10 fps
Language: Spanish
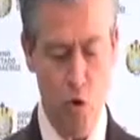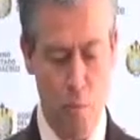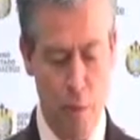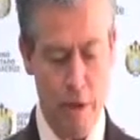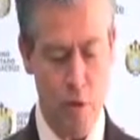
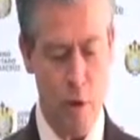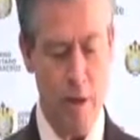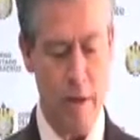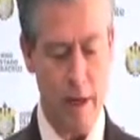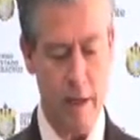supuesto
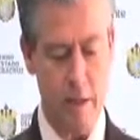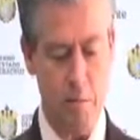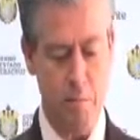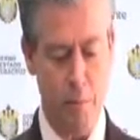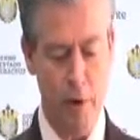interés
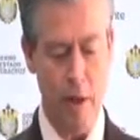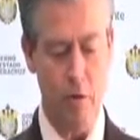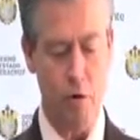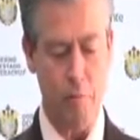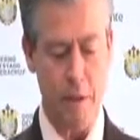por
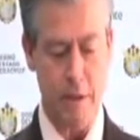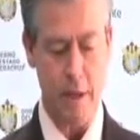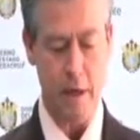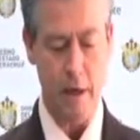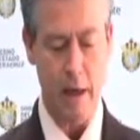
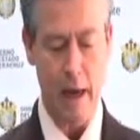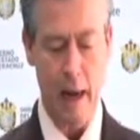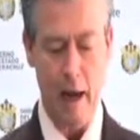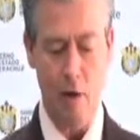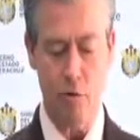entorpecer
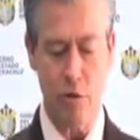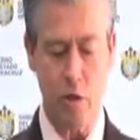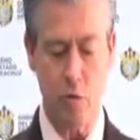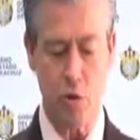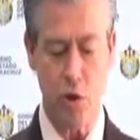la
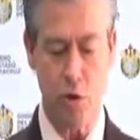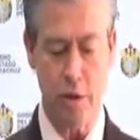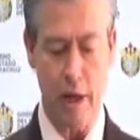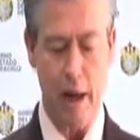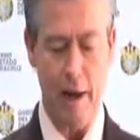constitución
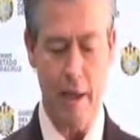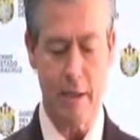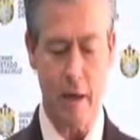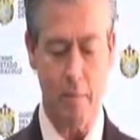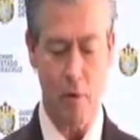de la
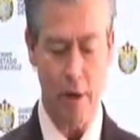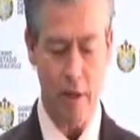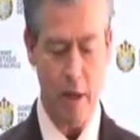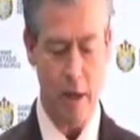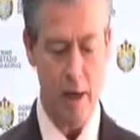alianza
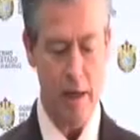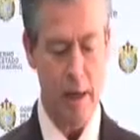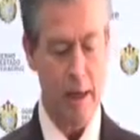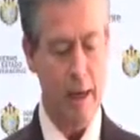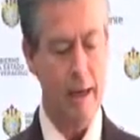política
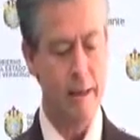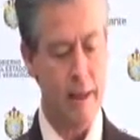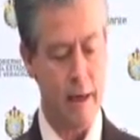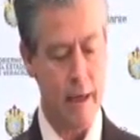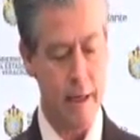
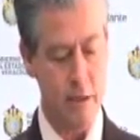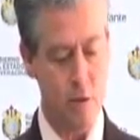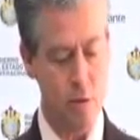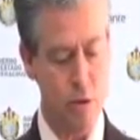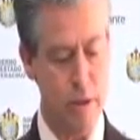entre
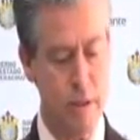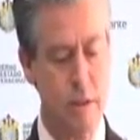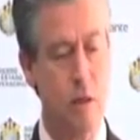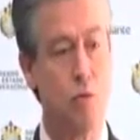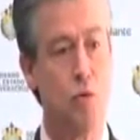estos
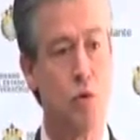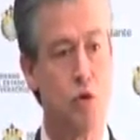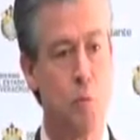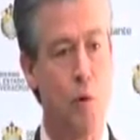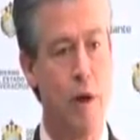
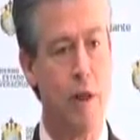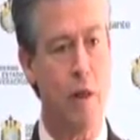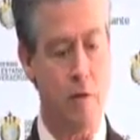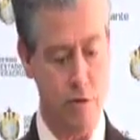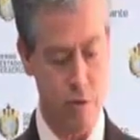institutos
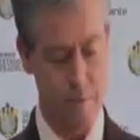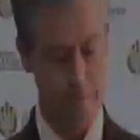políticos.